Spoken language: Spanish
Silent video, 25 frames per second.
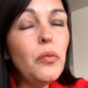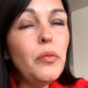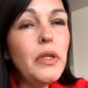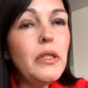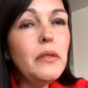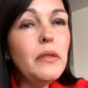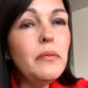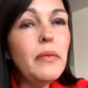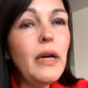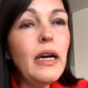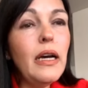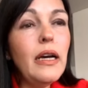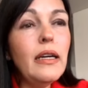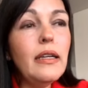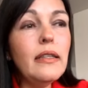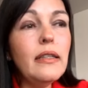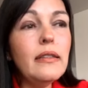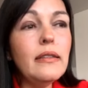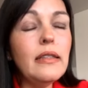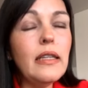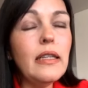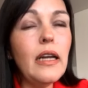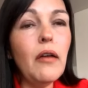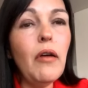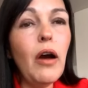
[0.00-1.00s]
misma
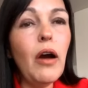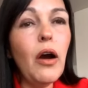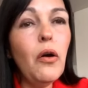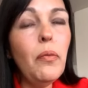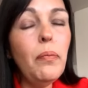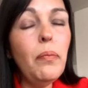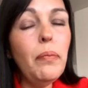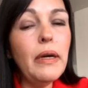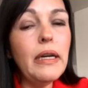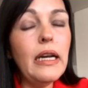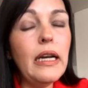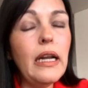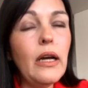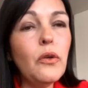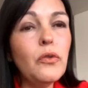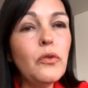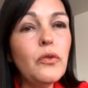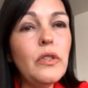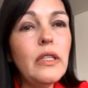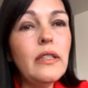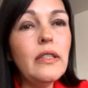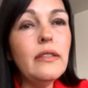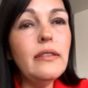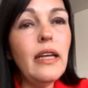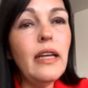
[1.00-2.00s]
trabajo para la
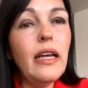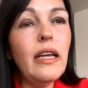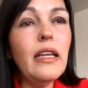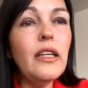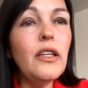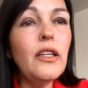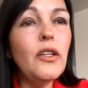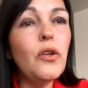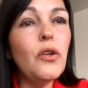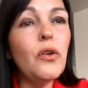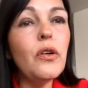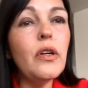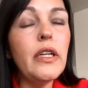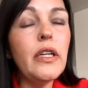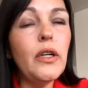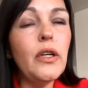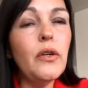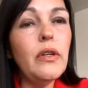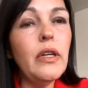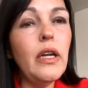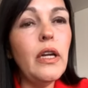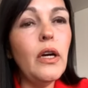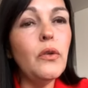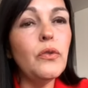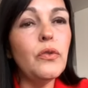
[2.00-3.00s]
justicia y no
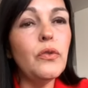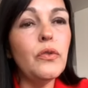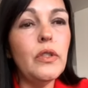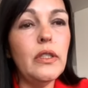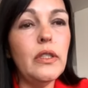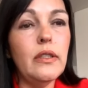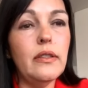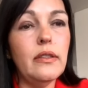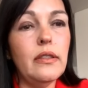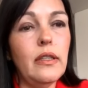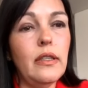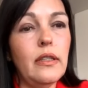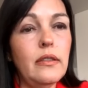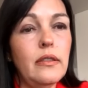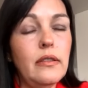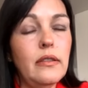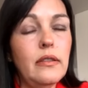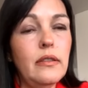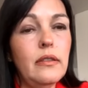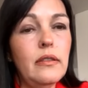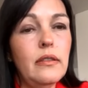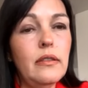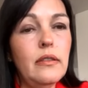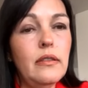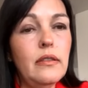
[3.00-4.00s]
creo en la justicia.
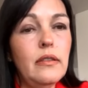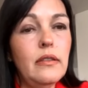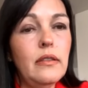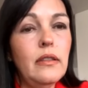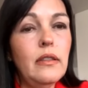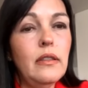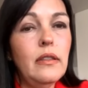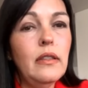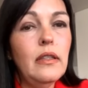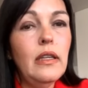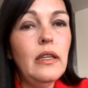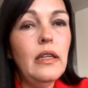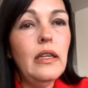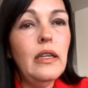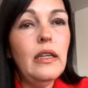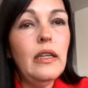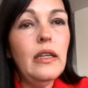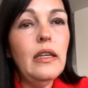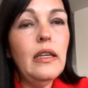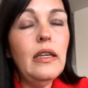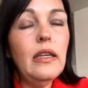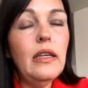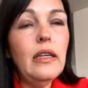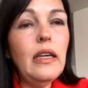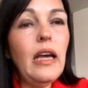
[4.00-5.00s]

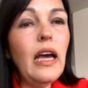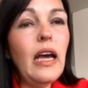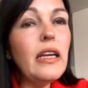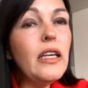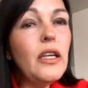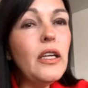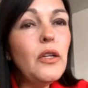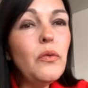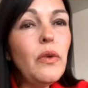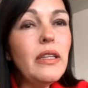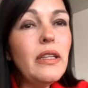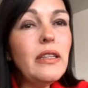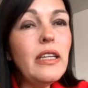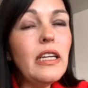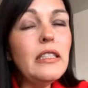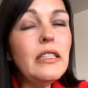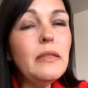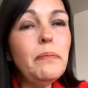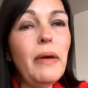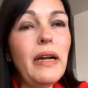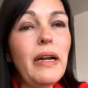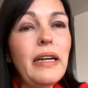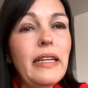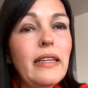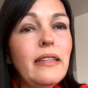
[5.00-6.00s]
Eh, aquí no hay
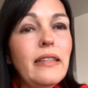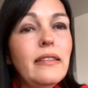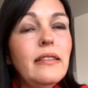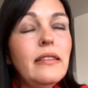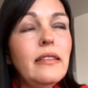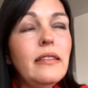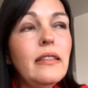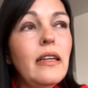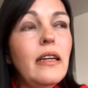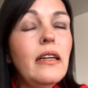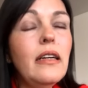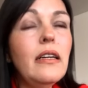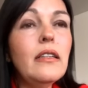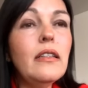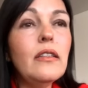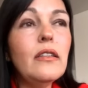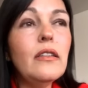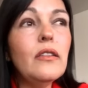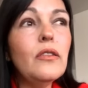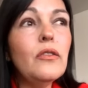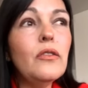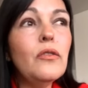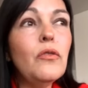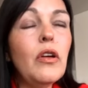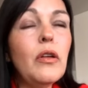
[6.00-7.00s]
transparencia,
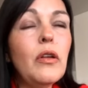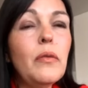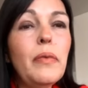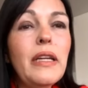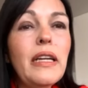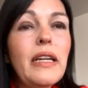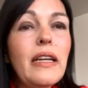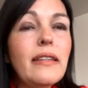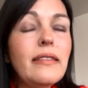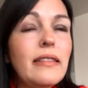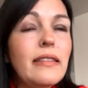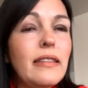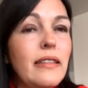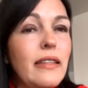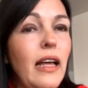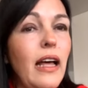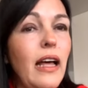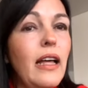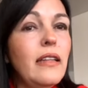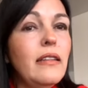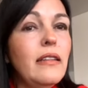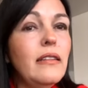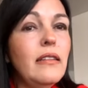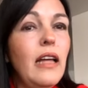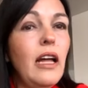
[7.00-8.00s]
no hay
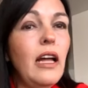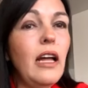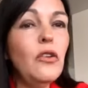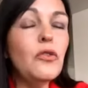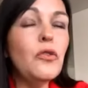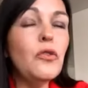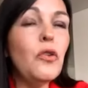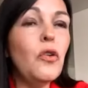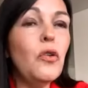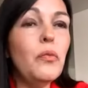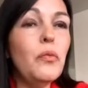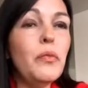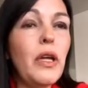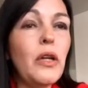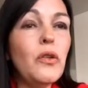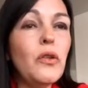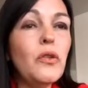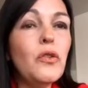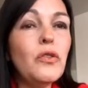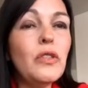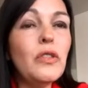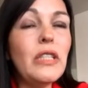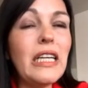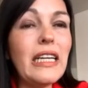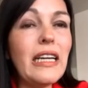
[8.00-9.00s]
veracidad, a los colombianos
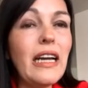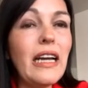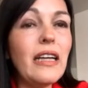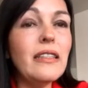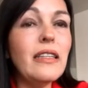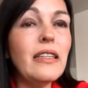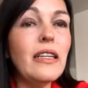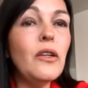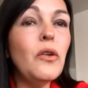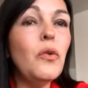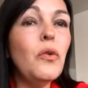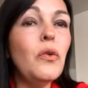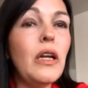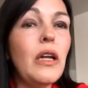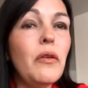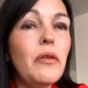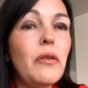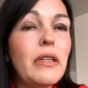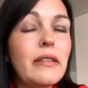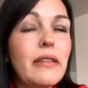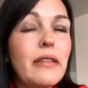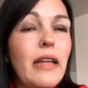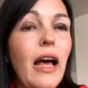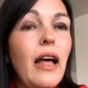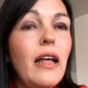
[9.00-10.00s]
nos engañan con la
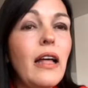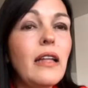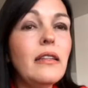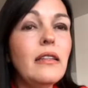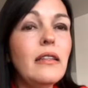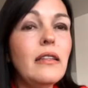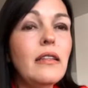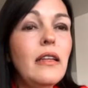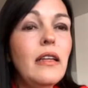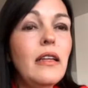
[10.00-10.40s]
verdad,